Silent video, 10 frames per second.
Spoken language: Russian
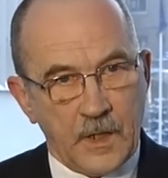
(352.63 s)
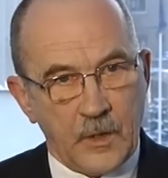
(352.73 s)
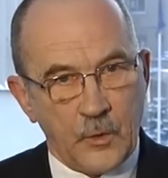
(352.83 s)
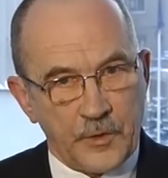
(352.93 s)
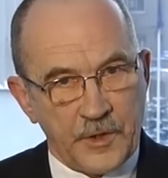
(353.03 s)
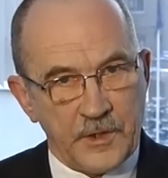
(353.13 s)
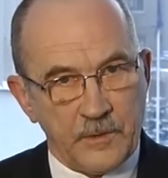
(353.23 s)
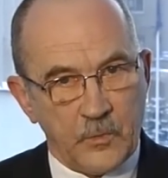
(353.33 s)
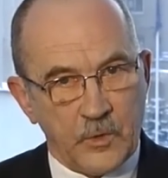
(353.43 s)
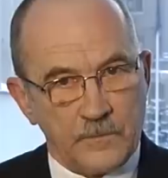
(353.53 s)
и потом
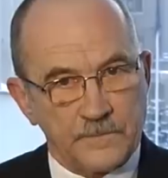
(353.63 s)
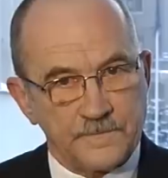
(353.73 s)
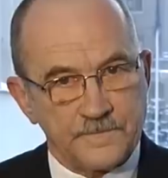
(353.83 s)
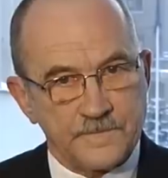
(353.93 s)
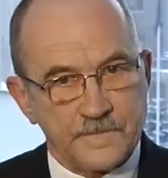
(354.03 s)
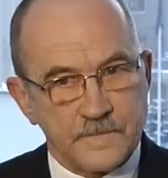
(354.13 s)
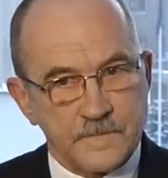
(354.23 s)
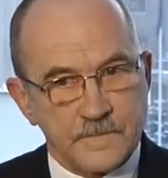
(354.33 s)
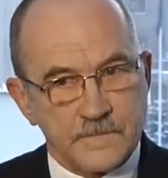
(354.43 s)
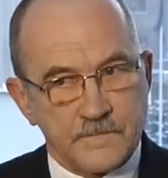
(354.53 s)
втягивают к себе народ.